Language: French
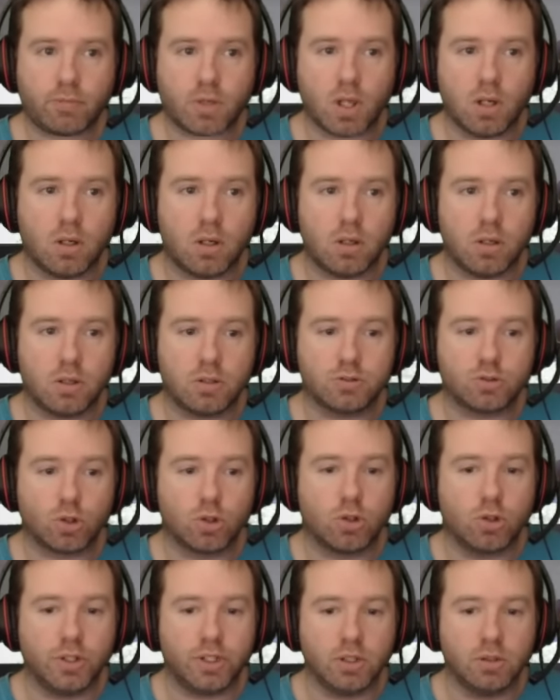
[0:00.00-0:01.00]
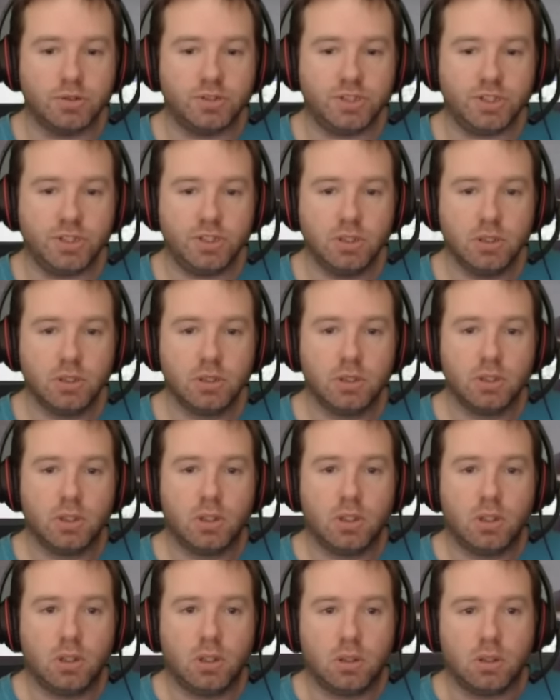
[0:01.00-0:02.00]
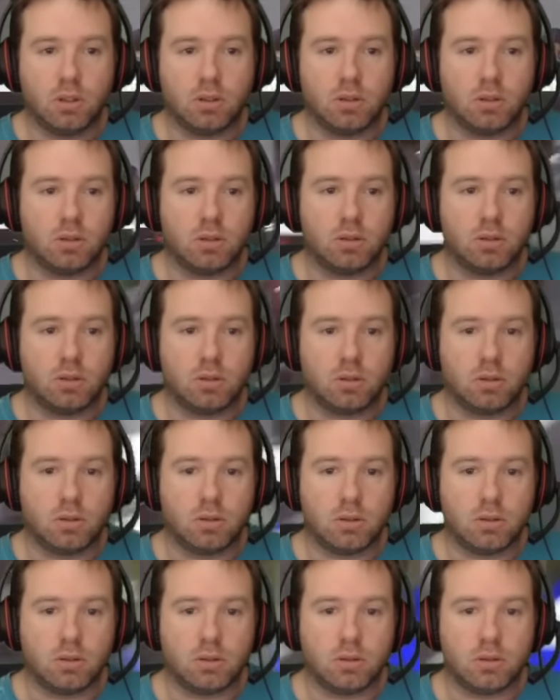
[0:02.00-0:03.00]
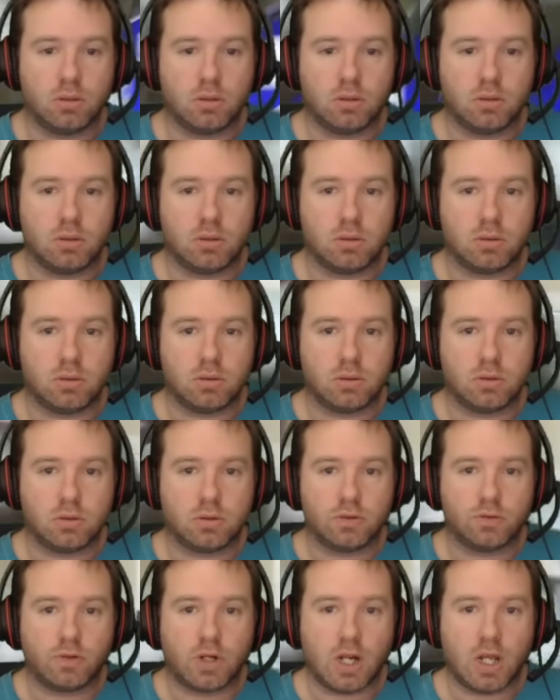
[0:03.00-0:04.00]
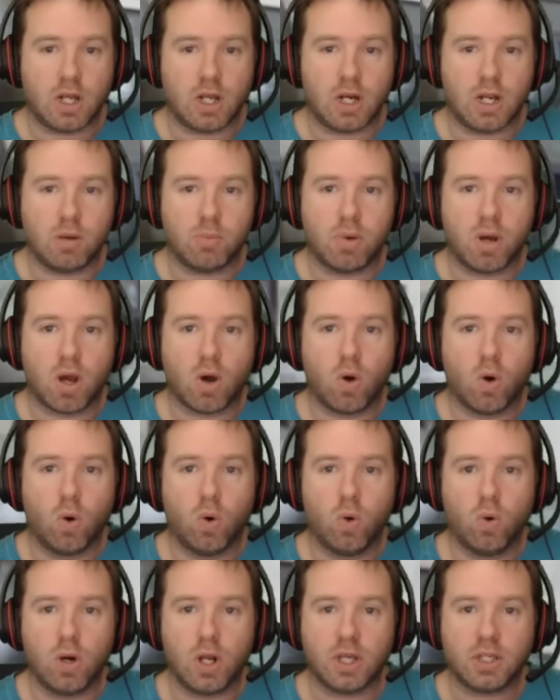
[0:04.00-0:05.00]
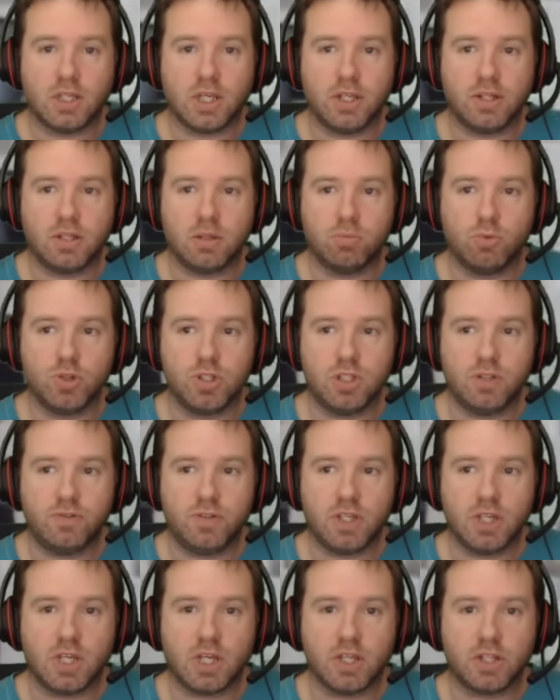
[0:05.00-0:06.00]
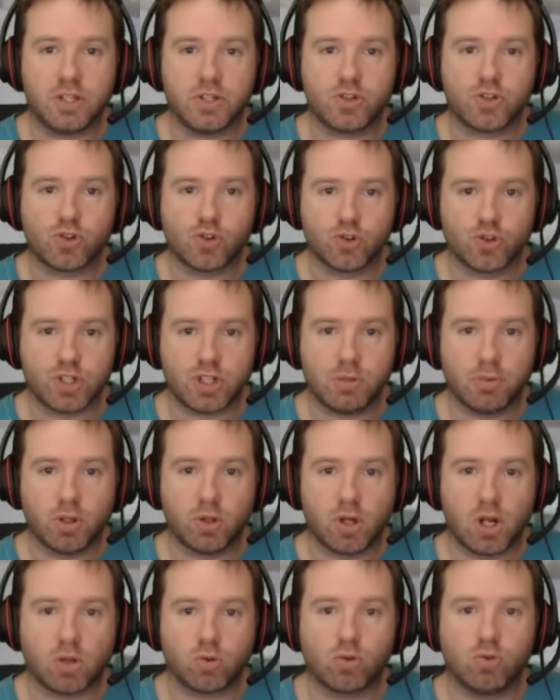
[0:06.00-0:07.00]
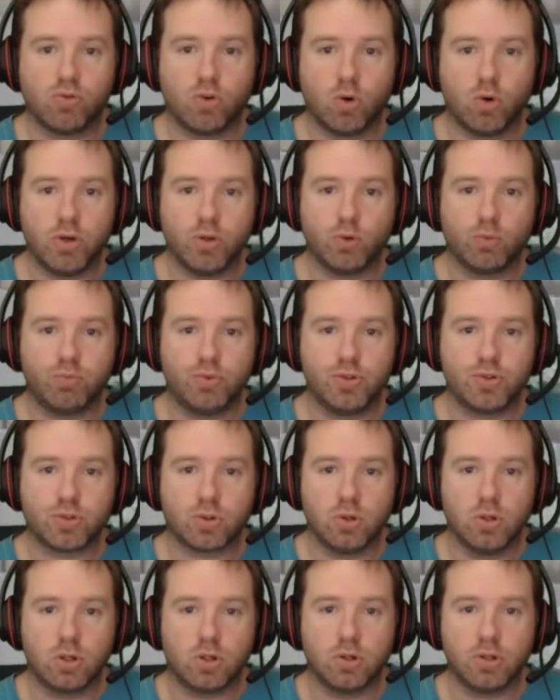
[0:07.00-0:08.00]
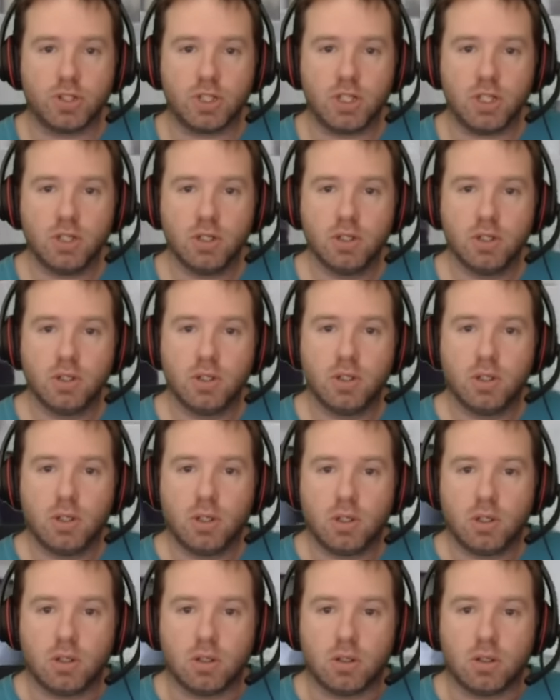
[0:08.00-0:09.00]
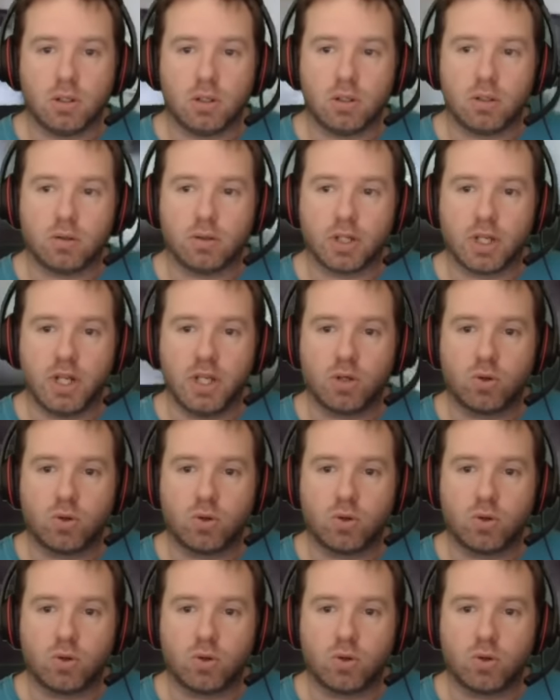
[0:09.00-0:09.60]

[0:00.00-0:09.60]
Euh, sur le côté aussi. Euh, voilà la barre en haut là qui a été modifiée, qui a été changée. Maintenant on la retrouve en haut et non plus sur le côté. Euh, on a les